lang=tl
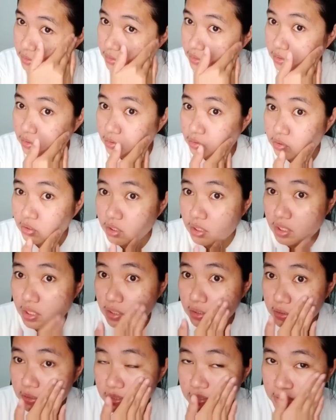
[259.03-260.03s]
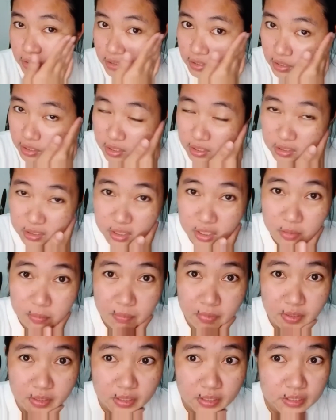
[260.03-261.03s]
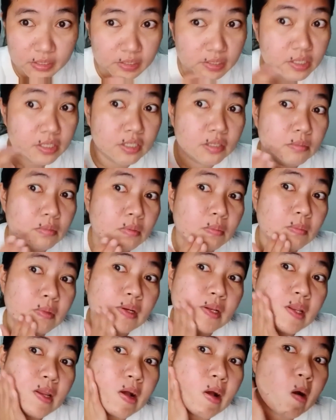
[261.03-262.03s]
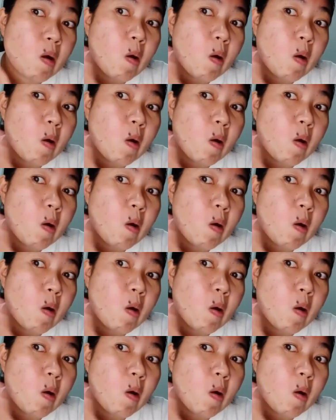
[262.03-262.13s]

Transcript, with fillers: Konti lang natin ilagay para hindi siya mabigla.